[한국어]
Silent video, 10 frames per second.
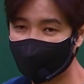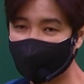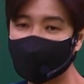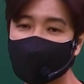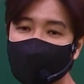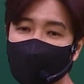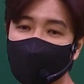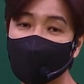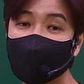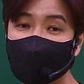
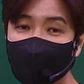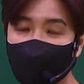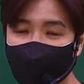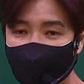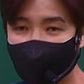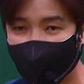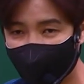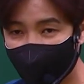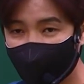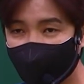자체를 올리는 공부를
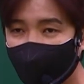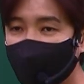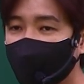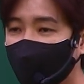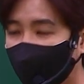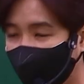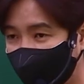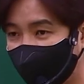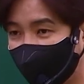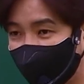하는 것이 훨씬 더
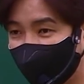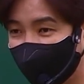도움이 돼요.